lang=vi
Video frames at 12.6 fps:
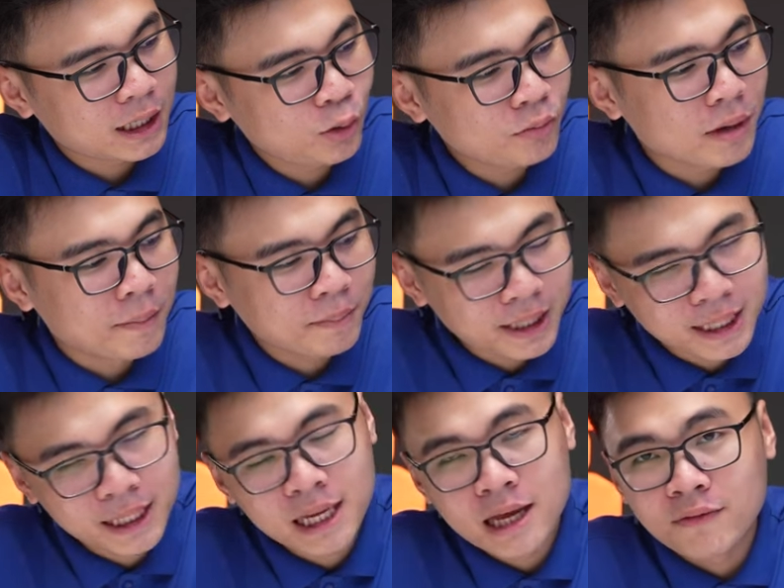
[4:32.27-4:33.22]
cái nút bấm đi
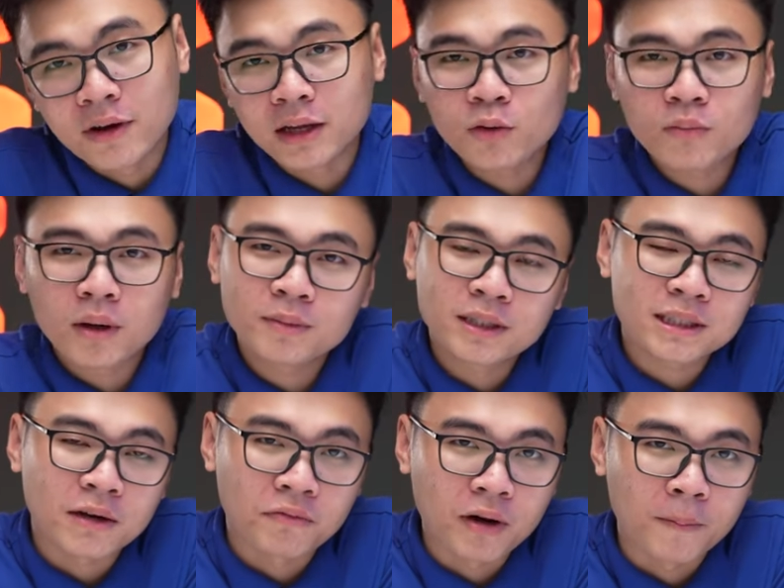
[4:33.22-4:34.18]
về nút bấm trên
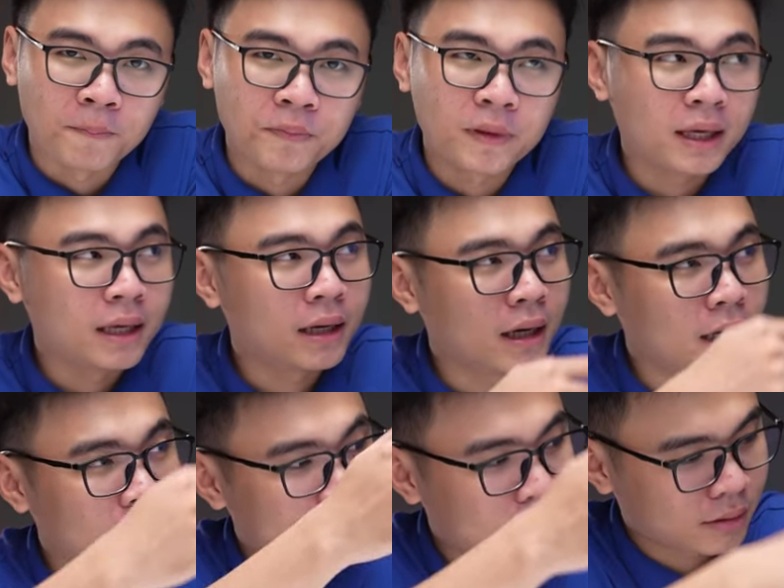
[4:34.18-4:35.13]
sản phẩm thì à,
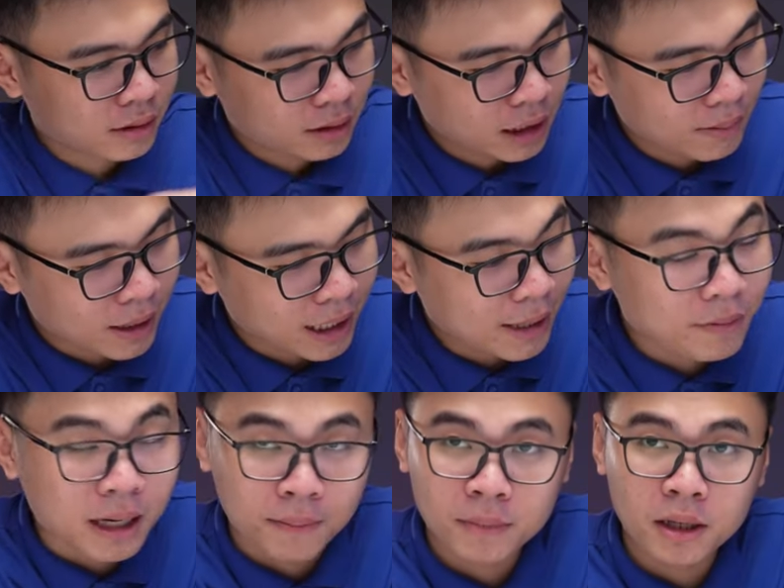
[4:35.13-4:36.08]
khi mà anh em
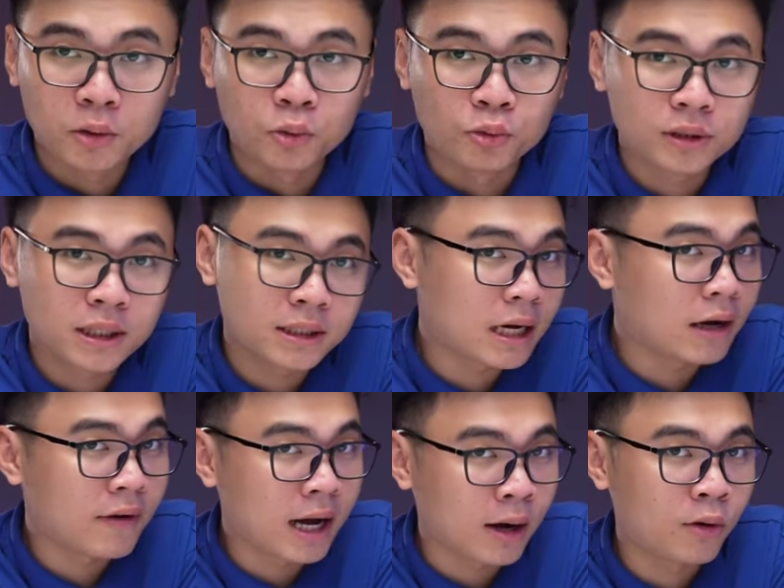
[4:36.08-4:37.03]
cắm đầy đủ dây
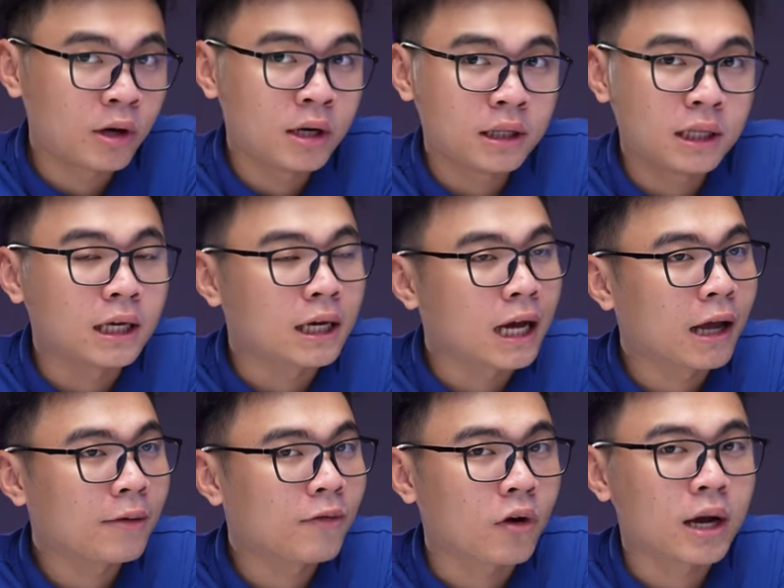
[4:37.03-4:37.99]
dợ vào thì
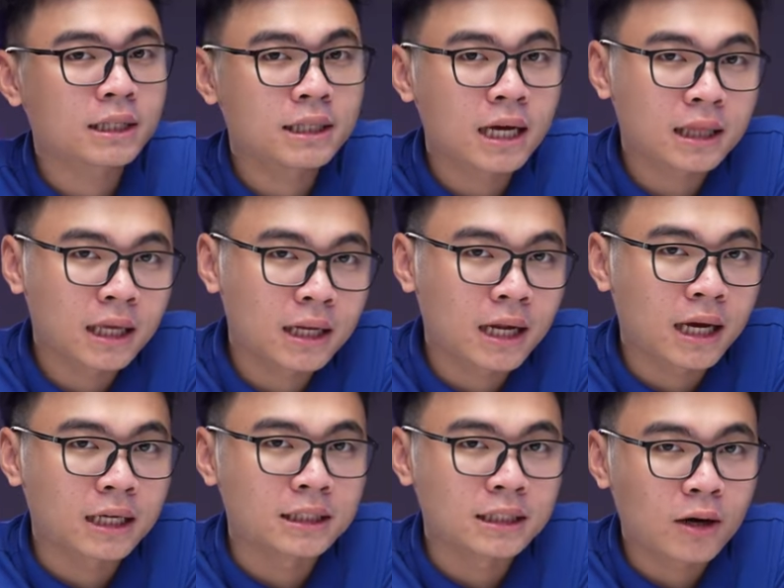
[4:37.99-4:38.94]
cái vỏ cây NZT
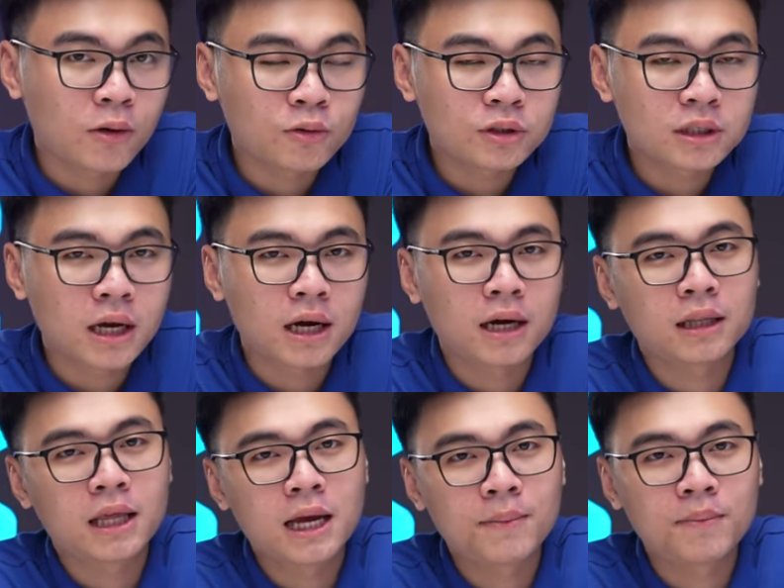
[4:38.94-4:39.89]
này sẽ hỗ trợ
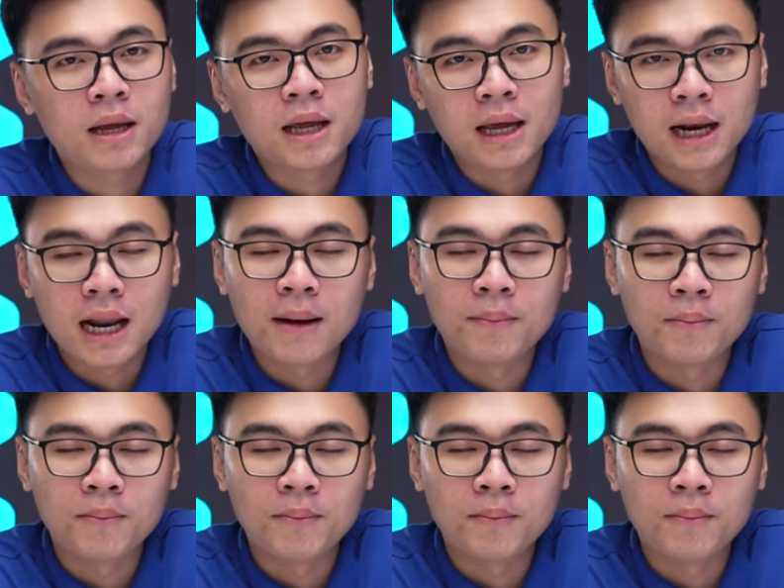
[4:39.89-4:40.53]
thêm là